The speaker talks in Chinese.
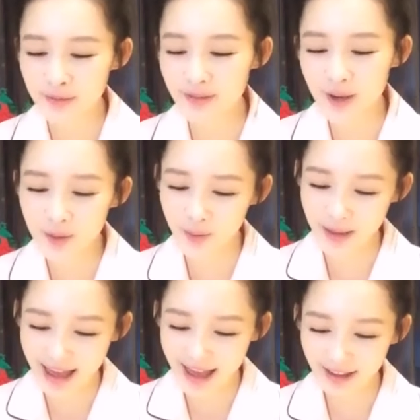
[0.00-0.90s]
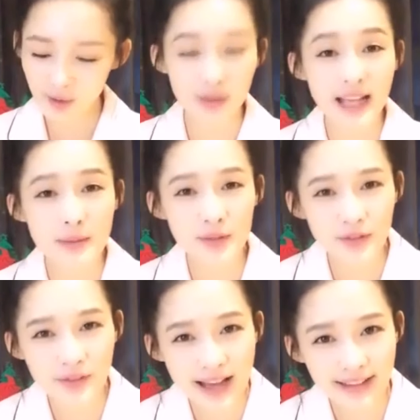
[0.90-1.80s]
你不翻我牌，
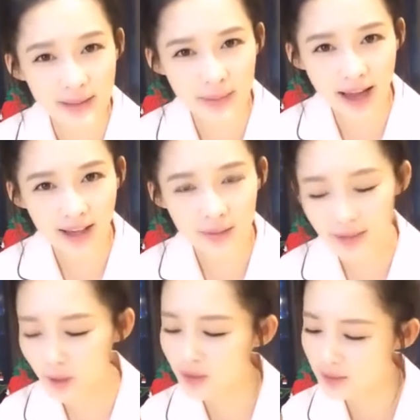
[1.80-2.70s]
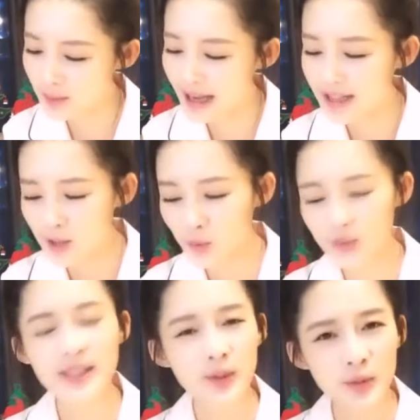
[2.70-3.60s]
我现在不是翻你牌了吗？我怎么
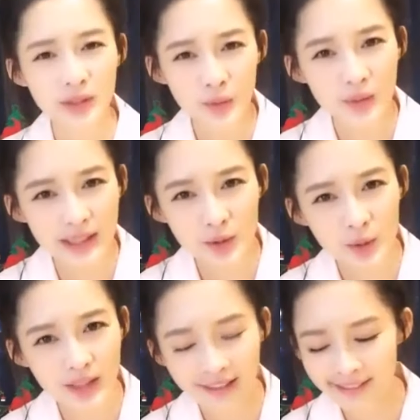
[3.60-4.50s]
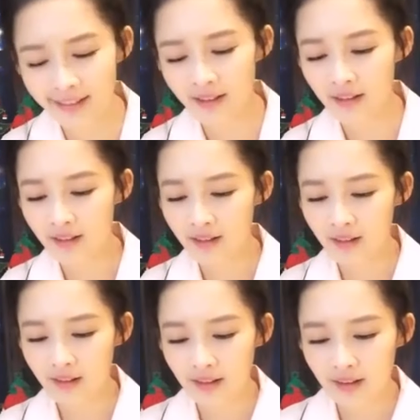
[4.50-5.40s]
还是无情无义、无理取闹
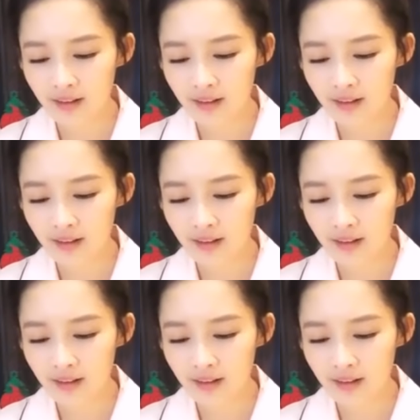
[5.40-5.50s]
呢？